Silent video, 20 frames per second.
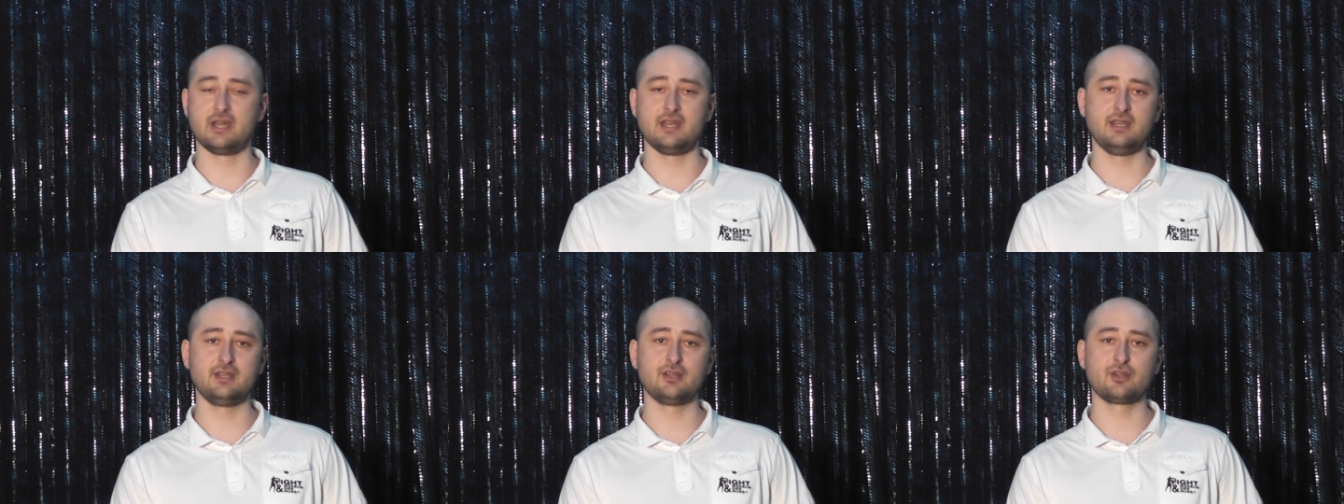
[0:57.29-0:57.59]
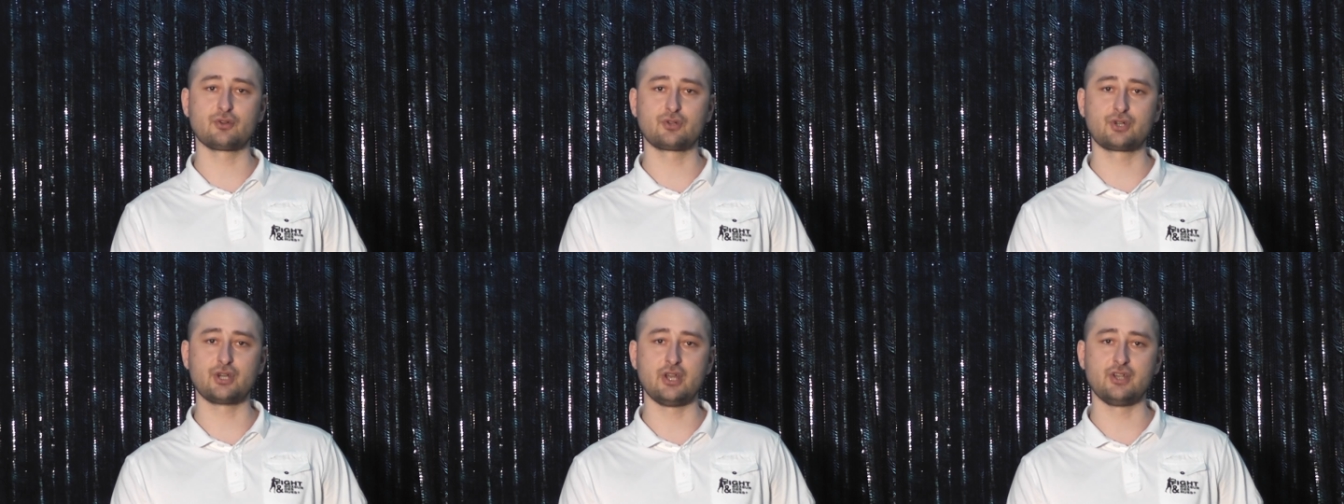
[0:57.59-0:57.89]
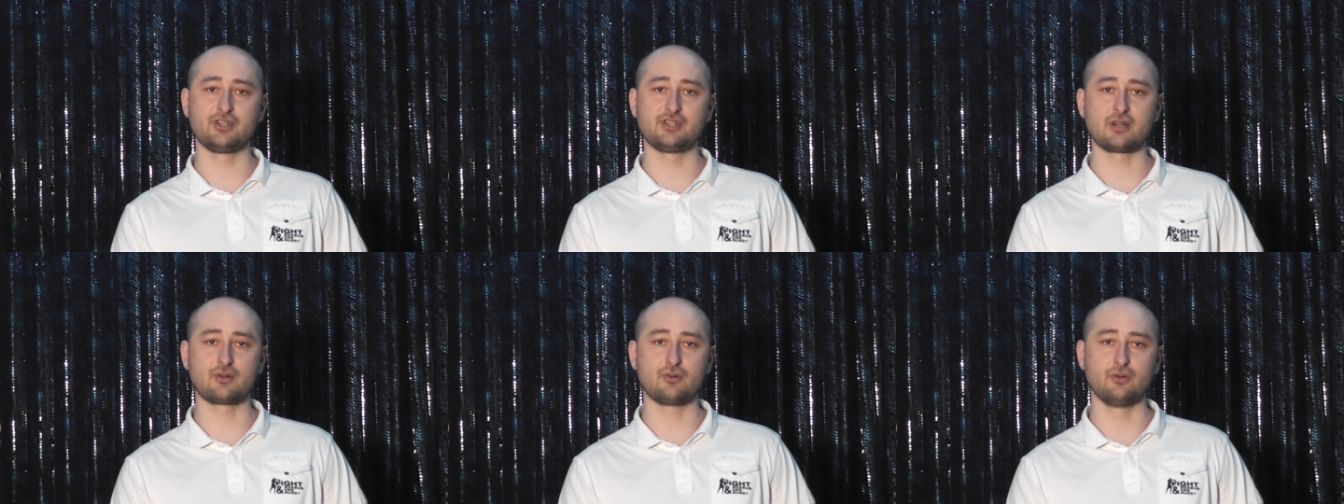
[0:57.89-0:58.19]
они
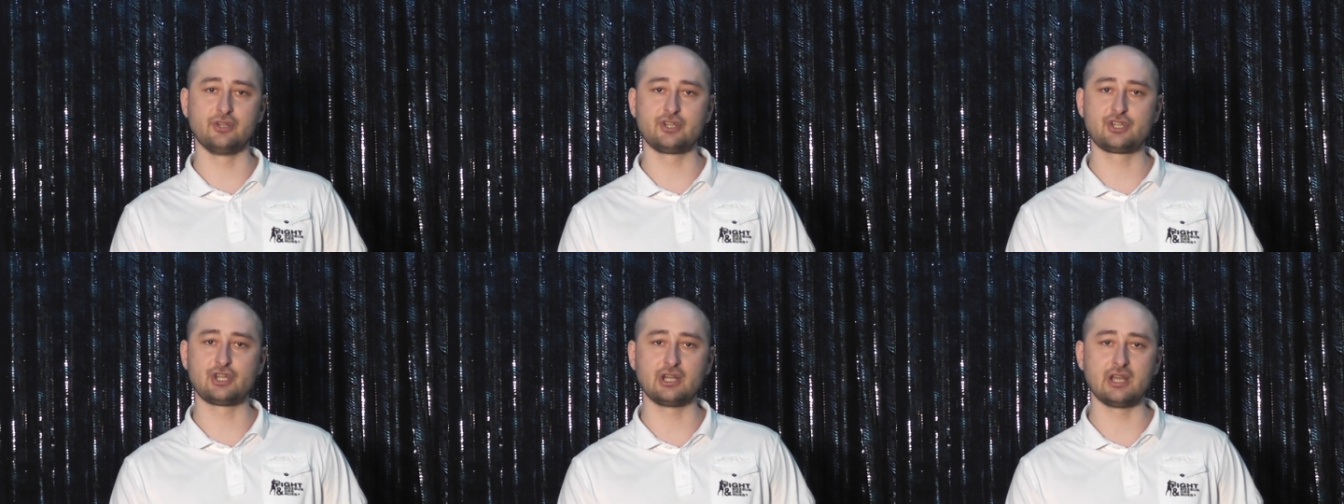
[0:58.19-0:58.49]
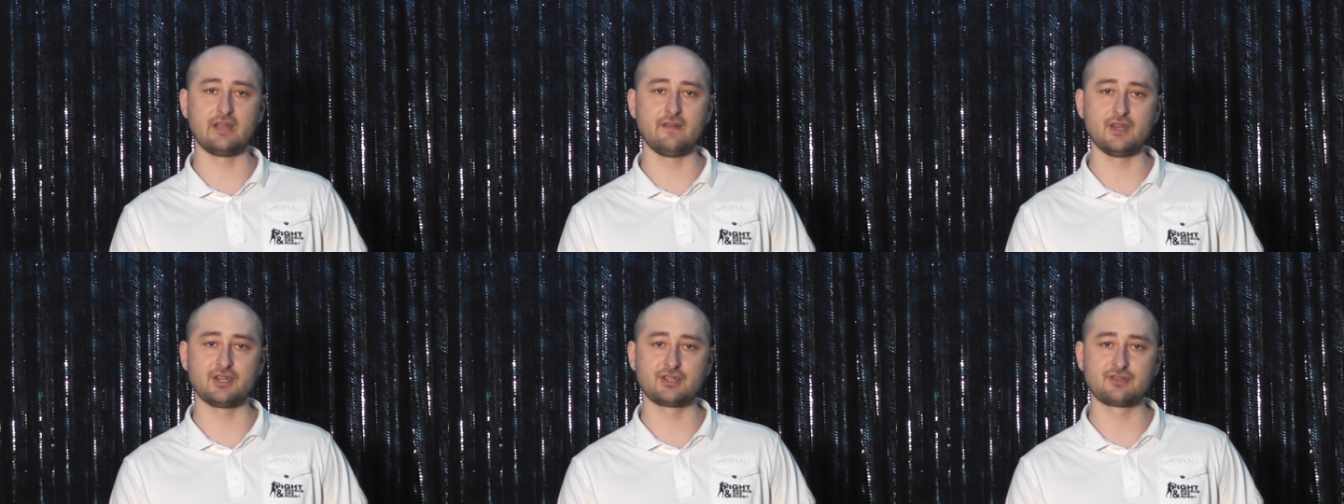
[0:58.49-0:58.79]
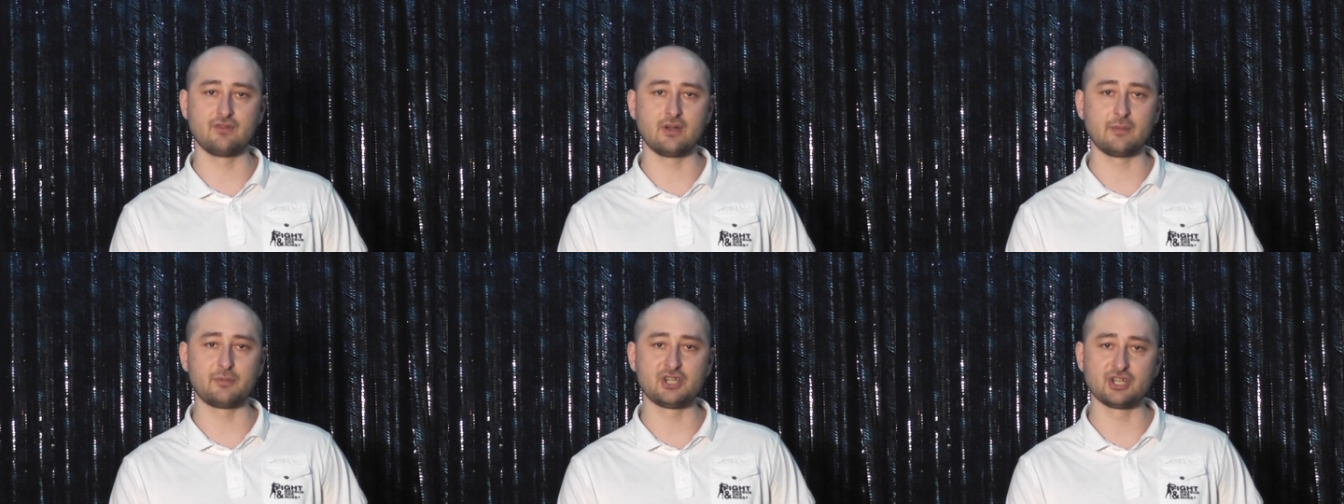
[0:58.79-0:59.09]
нарушают законы
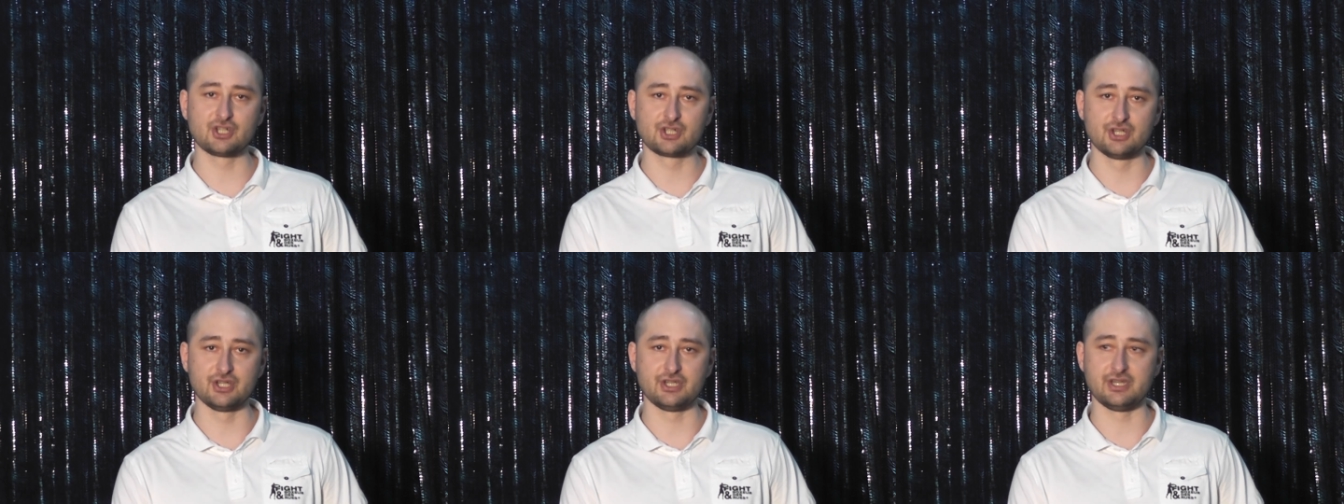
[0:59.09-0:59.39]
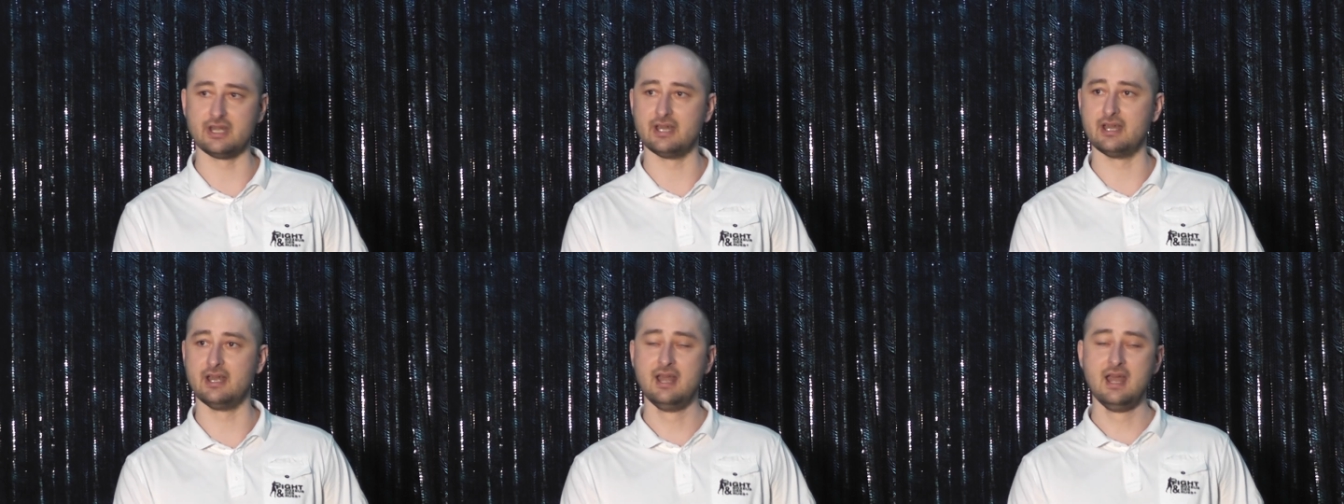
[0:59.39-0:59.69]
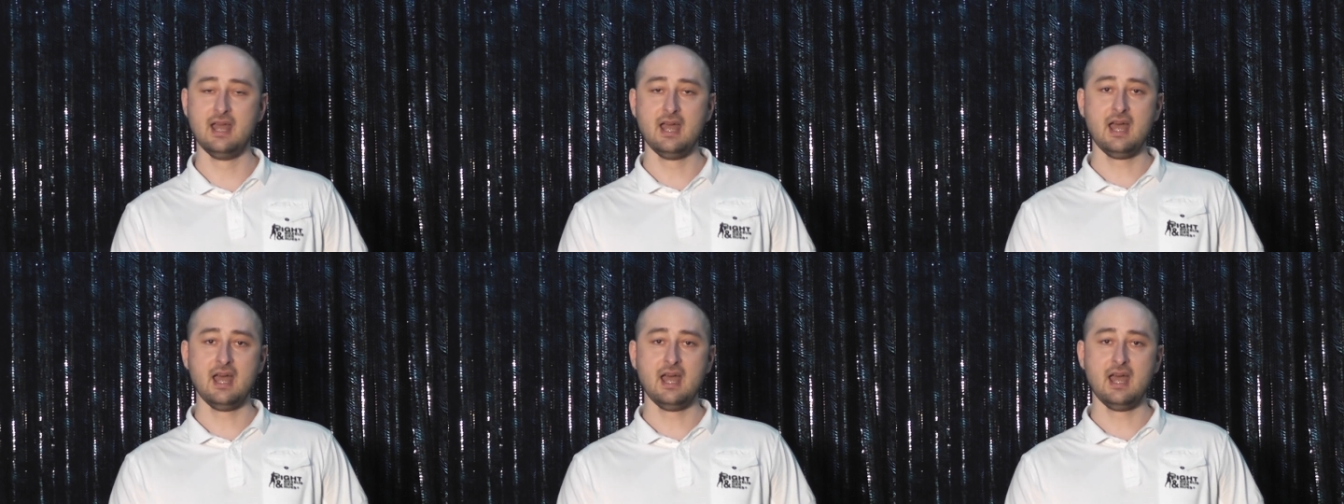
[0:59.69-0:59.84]
человеческого общежития.